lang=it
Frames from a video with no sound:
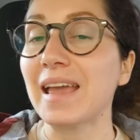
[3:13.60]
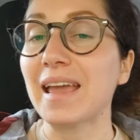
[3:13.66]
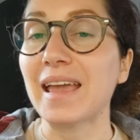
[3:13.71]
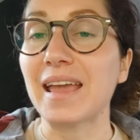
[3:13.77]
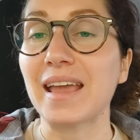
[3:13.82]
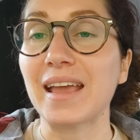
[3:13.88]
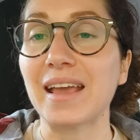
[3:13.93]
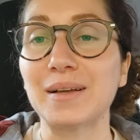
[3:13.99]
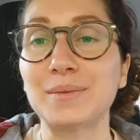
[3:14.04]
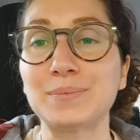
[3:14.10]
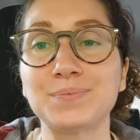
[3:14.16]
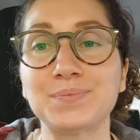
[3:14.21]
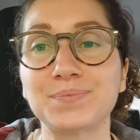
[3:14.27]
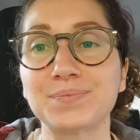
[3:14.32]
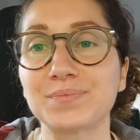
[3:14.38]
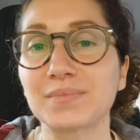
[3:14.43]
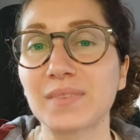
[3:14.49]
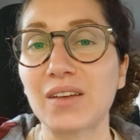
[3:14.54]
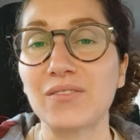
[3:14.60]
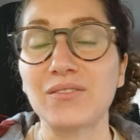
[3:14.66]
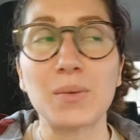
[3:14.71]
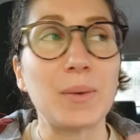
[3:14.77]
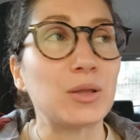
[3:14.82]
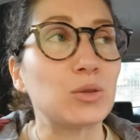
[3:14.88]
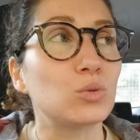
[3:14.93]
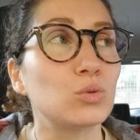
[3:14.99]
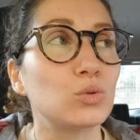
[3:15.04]
e ehm,
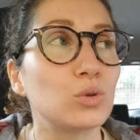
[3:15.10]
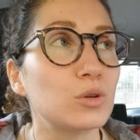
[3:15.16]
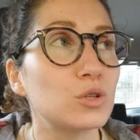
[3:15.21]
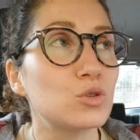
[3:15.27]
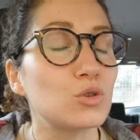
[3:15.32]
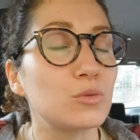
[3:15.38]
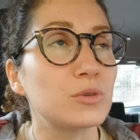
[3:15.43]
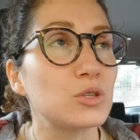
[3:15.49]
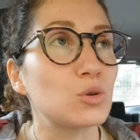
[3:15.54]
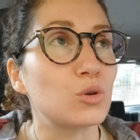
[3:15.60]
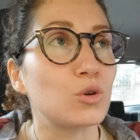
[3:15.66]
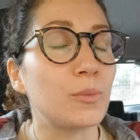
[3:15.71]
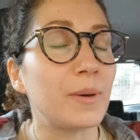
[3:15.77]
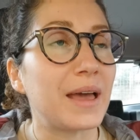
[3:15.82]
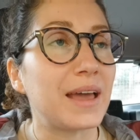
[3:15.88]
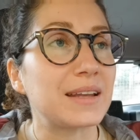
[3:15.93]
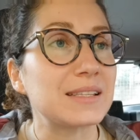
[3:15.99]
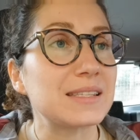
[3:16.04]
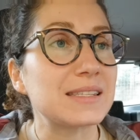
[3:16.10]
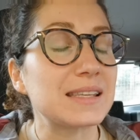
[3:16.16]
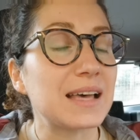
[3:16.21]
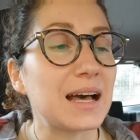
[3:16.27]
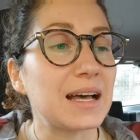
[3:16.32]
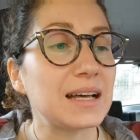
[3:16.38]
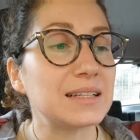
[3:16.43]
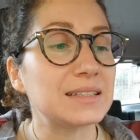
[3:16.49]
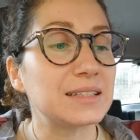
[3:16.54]
vabbè, tutto questo mi sono
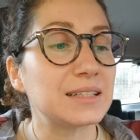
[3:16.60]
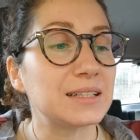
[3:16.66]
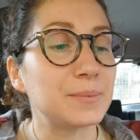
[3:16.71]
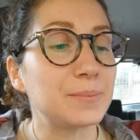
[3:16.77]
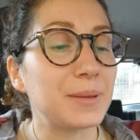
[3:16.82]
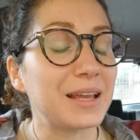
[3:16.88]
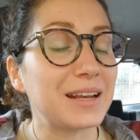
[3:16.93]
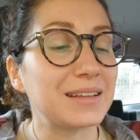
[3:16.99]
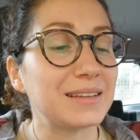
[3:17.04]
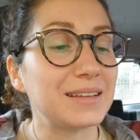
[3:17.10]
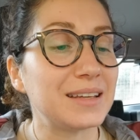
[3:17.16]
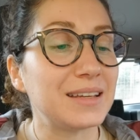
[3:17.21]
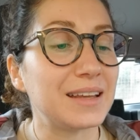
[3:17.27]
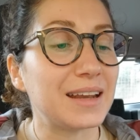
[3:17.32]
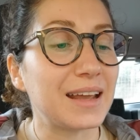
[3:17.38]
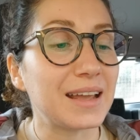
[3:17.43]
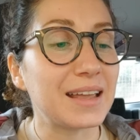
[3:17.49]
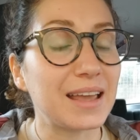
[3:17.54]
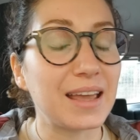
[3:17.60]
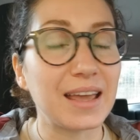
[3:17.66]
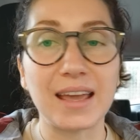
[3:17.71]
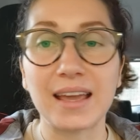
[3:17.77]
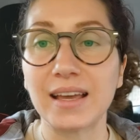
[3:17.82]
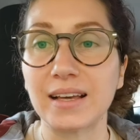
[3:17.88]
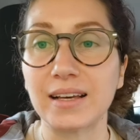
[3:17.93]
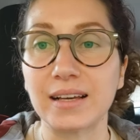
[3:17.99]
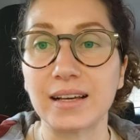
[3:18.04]
persa uh, per dire
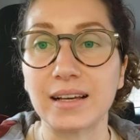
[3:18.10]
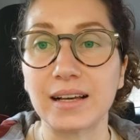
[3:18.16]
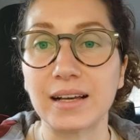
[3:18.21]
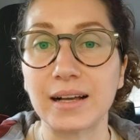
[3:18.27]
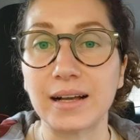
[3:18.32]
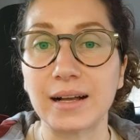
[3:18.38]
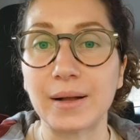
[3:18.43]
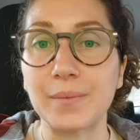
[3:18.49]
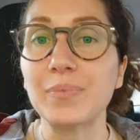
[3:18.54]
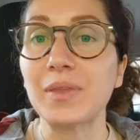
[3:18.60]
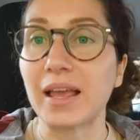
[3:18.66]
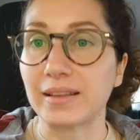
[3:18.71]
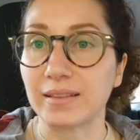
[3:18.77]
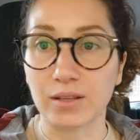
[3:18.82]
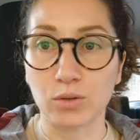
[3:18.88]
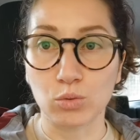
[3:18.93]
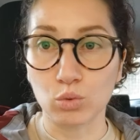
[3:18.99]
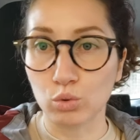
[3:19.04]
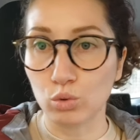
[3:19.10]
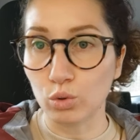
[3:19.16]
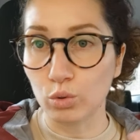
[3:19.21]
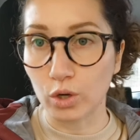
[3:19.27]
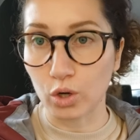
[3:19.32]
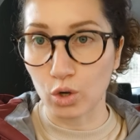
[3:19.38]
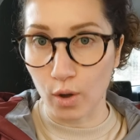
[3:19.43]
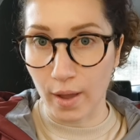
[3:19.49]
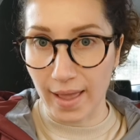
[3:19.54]
che uh, niente, tutto
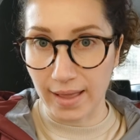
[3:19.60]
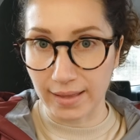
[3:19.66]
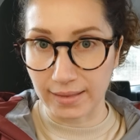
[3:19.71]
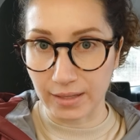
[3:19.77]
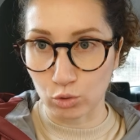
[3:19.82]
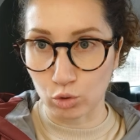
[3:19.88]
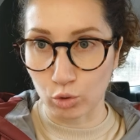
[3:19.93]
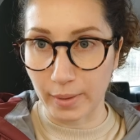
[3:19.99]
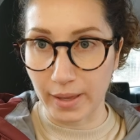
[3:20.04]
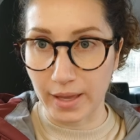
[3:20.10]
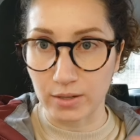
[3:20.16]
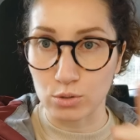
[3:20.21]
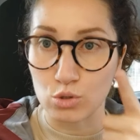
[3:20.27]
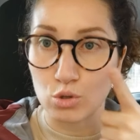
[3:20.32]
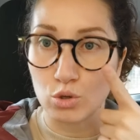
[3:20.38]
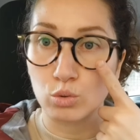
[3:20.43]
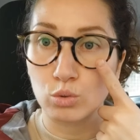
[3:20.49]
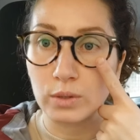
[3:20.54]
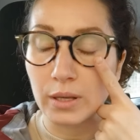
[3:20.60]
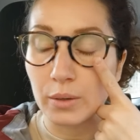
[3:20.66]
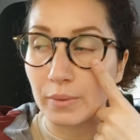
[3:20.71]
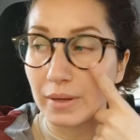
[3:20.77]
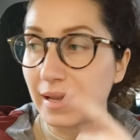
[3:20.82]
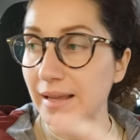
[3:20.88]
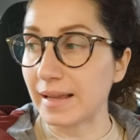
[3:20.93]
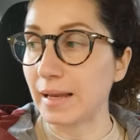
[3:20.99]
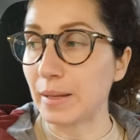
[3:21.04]
quello è andato perso, tutte
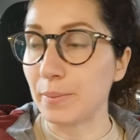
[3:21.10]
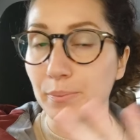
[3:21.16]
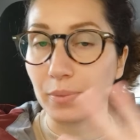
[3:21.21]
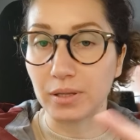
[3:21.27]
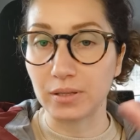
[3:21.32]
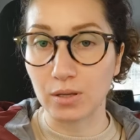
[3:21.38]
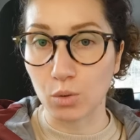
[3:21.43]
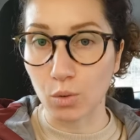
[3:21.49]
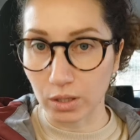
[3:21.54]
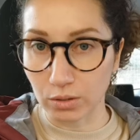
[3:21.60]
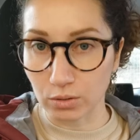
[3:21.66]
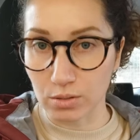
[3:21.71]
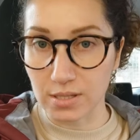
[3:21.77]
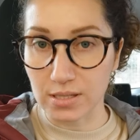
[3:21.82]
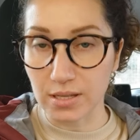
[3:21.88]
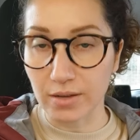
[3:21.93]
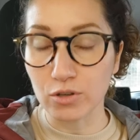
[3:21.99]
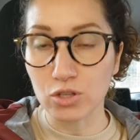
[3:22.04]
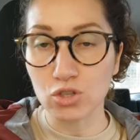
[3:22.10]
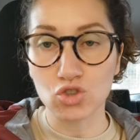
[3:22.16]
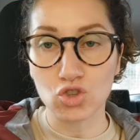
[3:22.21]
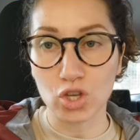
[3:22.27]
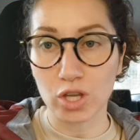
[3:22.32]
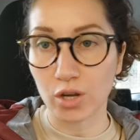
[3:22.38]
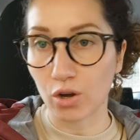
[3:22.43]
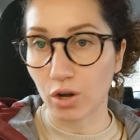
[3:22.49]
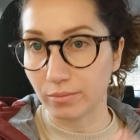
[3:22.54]
quelle clip di quando stavo in
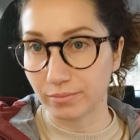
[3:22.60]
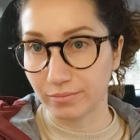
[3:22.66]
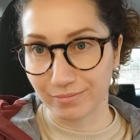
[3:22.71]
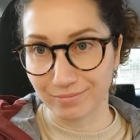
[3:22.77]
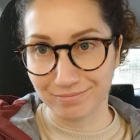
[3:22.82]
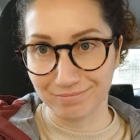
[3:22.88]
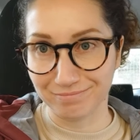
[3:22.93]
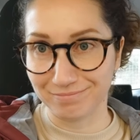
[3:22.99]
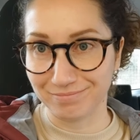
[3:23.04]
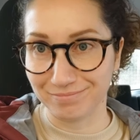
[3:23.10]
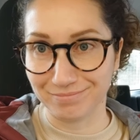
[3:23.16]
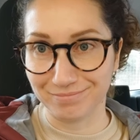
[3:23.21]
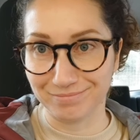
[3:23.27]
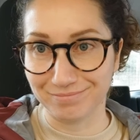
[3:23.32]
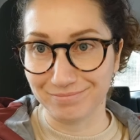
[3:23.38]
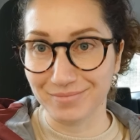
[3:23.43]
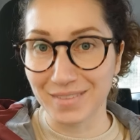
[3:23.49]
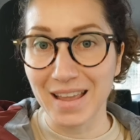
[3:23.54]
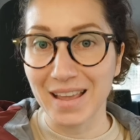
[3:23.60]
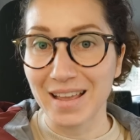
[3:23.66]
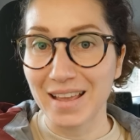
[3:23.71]
giro mh, mm,